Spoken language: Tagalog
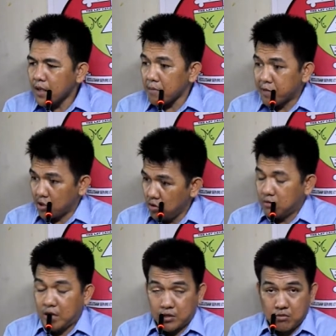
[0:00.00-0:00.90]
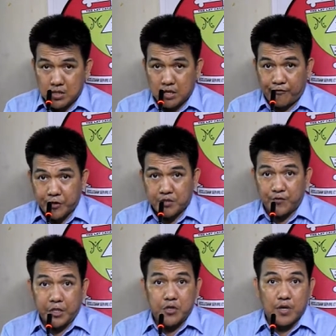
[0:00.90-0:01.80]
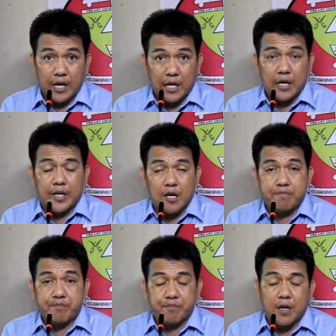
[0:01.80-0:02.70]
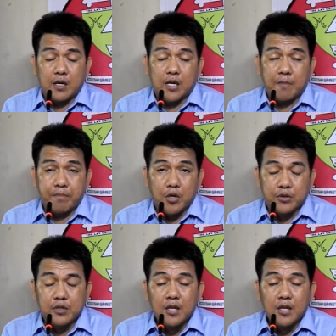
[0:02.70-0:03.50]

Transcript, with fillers: barog katong sa first video nga ilang ah, gi-upload, uh,